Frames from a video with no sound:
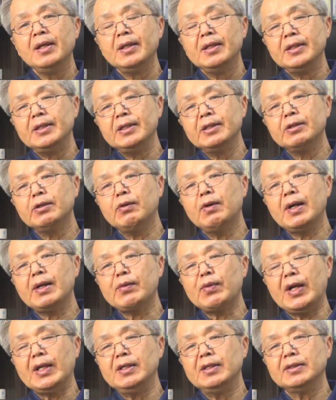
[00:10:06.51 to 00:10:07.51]
이거와
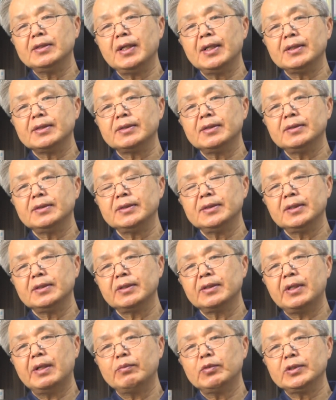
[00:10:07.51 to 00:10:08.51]
관련해서 이제
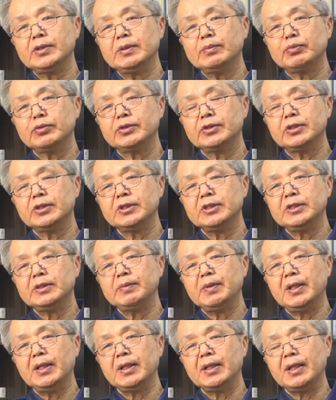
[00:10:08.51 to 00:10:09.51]
석가모니
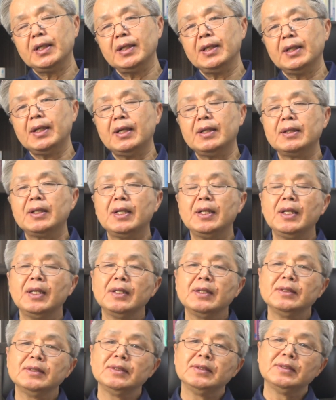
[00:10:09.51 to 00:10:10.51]
부처님에게 하나의
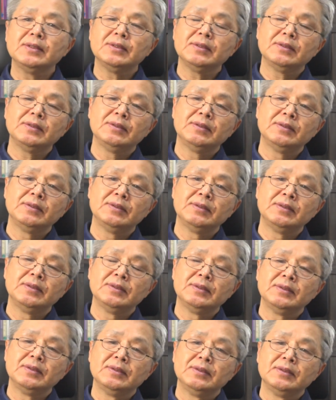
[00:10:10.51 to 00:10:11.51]
그,
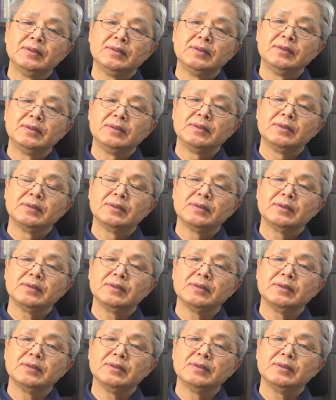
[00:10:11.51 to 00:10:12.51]

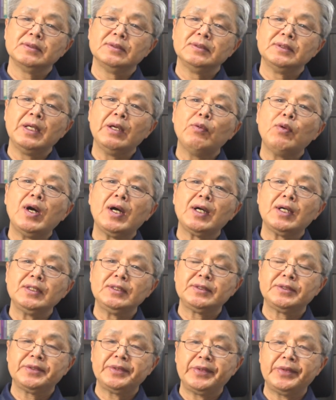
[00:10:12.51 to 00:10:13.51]
그 예화가
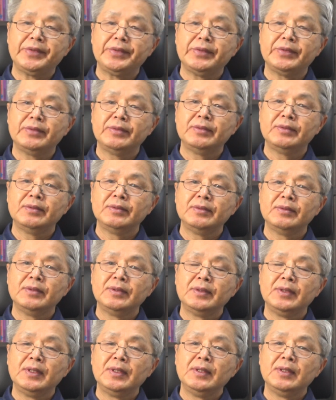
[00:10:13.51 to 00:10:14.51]
있어요.
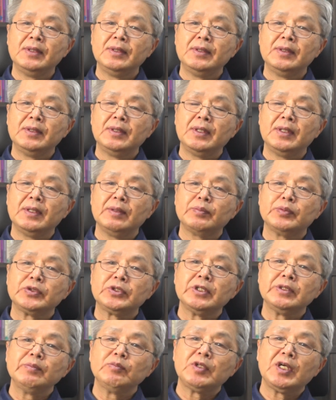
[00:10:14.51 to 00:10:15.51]

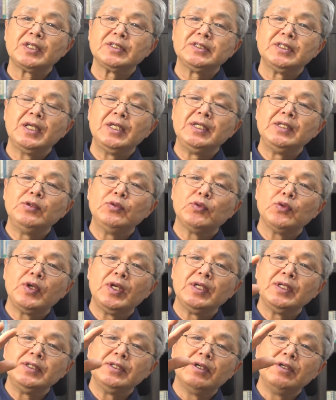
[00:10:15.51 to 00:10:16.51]
부처님 당시에
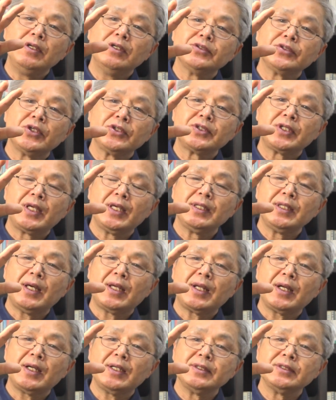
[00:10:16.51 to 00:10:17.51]
인도에는 열여섯 개의
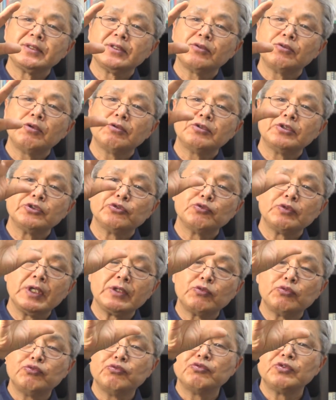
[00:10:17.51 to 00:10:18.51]
나라가 있었고 그 중에
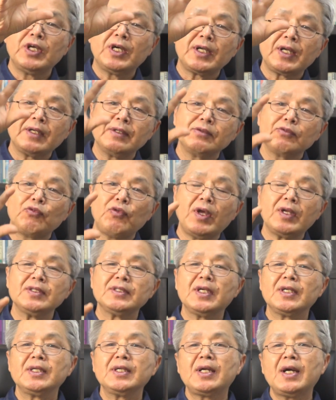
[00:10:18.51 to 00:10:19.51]
두 나라는
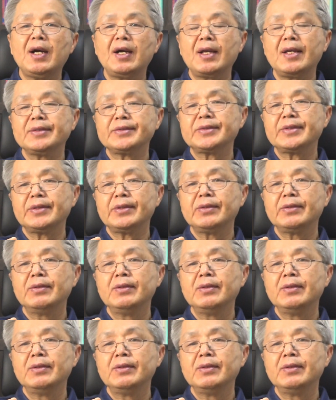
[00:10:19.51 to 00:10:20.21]
굉장히 강했어요.